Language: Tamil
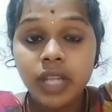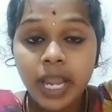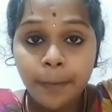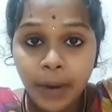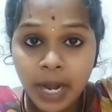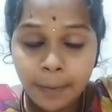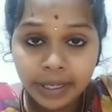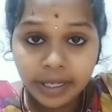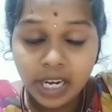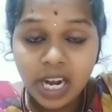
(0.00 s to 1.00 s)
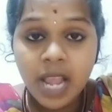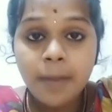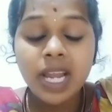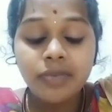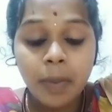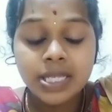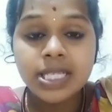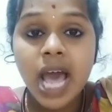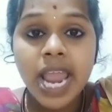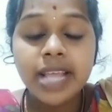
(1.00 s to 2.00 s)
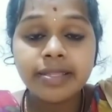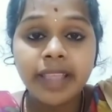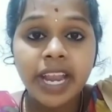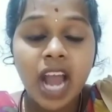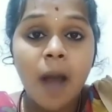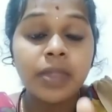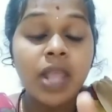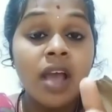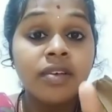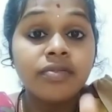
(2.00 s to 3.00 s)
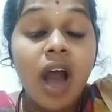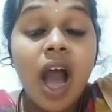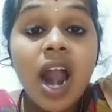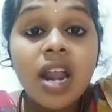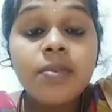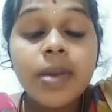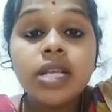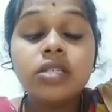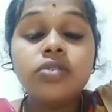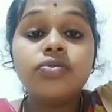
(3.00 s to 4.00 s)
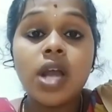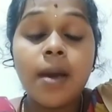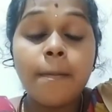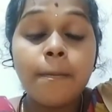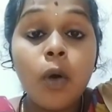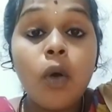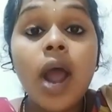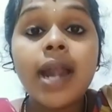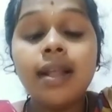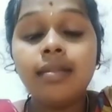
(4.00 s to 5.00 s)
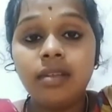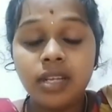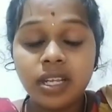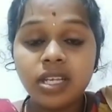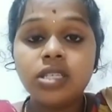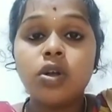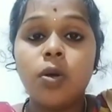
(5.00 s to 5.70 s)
இப்படிப்பட்ட நிலைமையில் விவசாயத்தை நாம் வாழ வைக்கின்ற போராட்டத்தில் இருக்கிறோம்